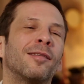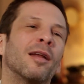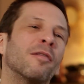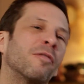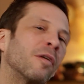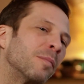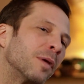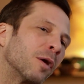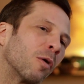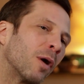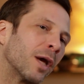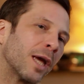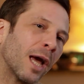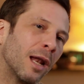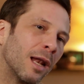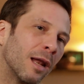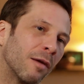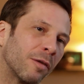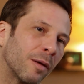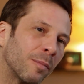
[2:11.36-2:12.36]
C'est la famille
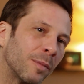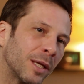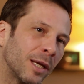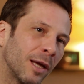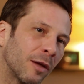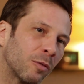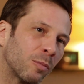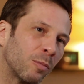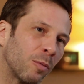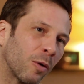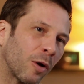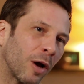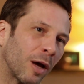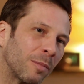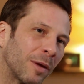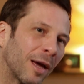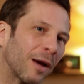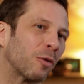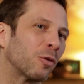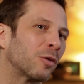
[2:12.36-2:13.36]
royale, la famille Gainsbourg quand
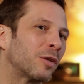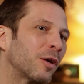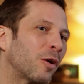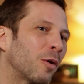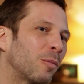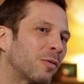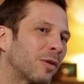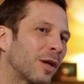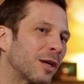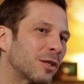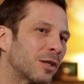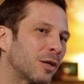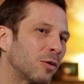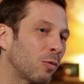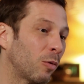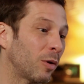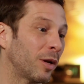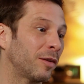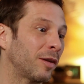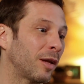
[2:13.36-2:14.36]
même, il y a un côté comme ça. Chez nous,
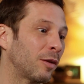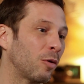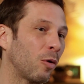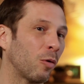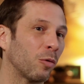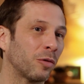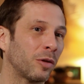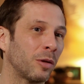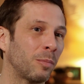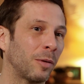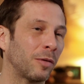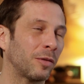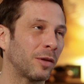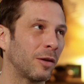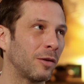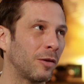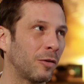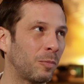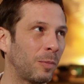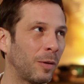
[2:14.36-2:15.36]
on les adore aussi parce qu'il
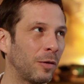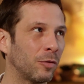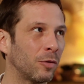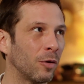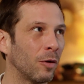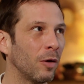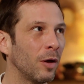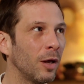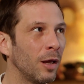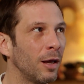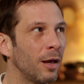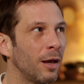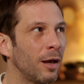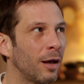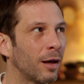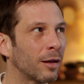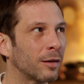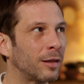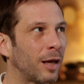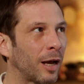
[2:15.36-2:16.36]
y a une espèce de,
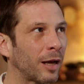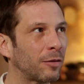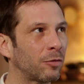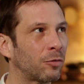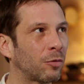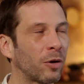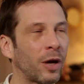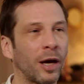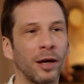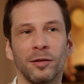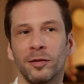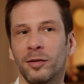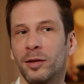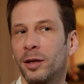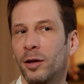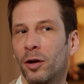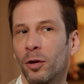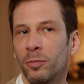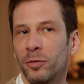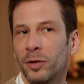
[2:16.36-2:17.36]

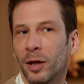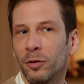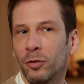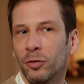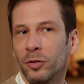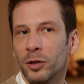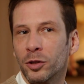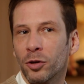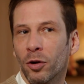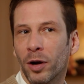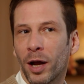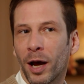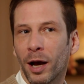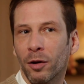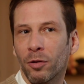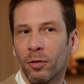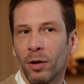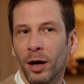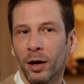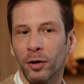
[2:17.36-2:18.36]
d'aristocratie comme ça de ces gens-là,
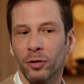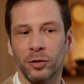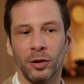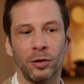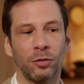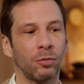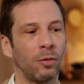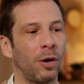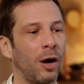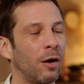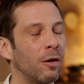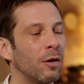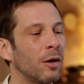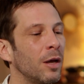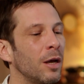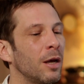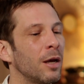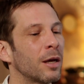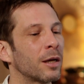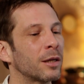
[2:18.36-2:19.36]
quoi, que ce soit
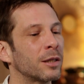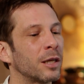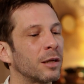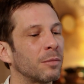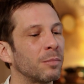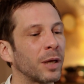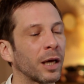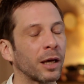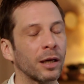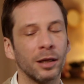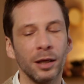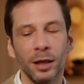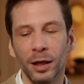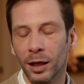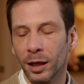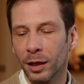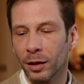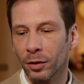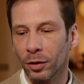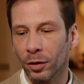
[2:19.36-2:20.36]
Jane
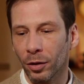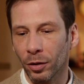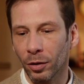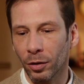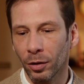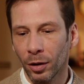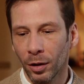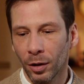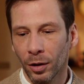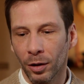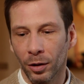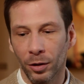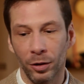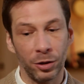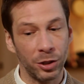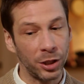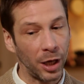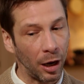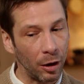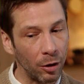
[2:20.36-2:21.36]
Birkin, euh,
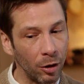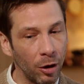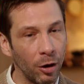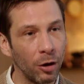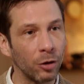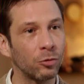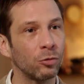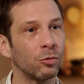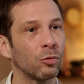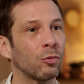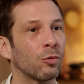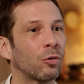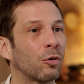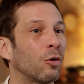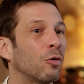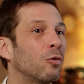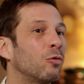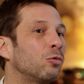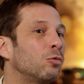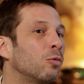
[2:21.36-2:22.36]
euh, Charlotte, donc
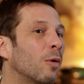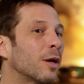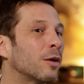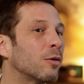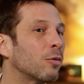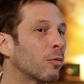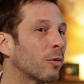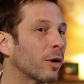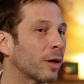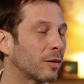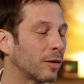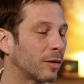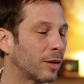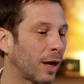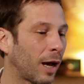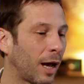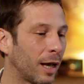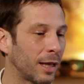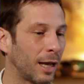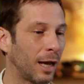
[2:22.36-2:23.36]
euh, Lou Doyon,
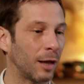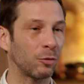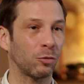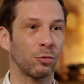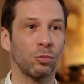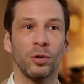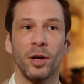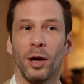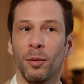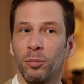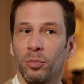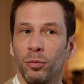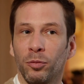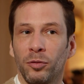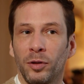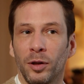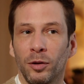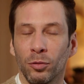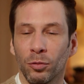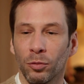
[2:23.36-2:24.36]
etc. Il y a un truc un peu,
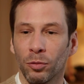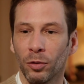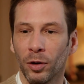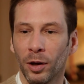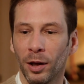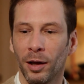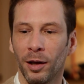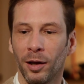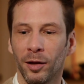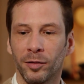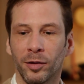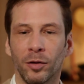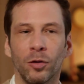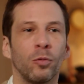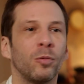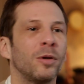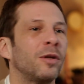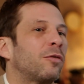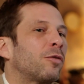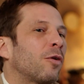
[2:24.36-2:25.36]
c'est nos, c'est
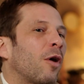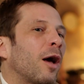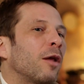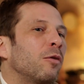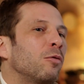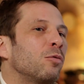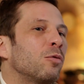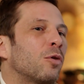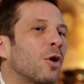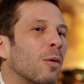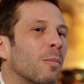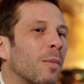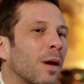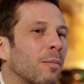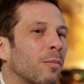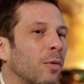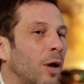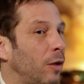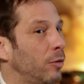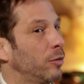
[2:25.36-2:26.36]
nos Windsor à nous quand
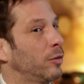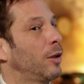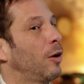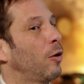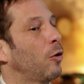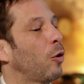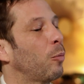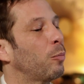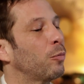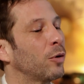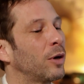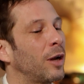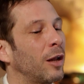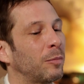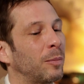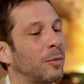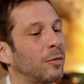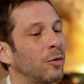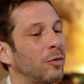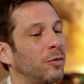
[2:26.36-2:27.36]
même, ce qui est encore plus
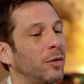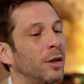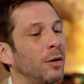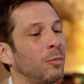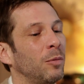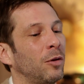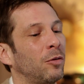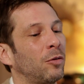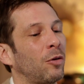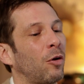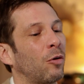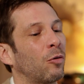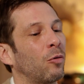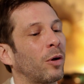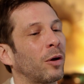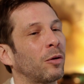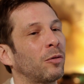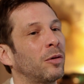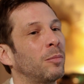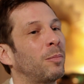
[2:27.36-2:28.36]
classe parce que c'est des Windsor qu'on
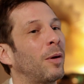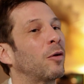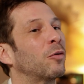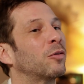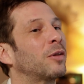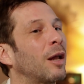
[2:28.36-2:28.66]
réussit par le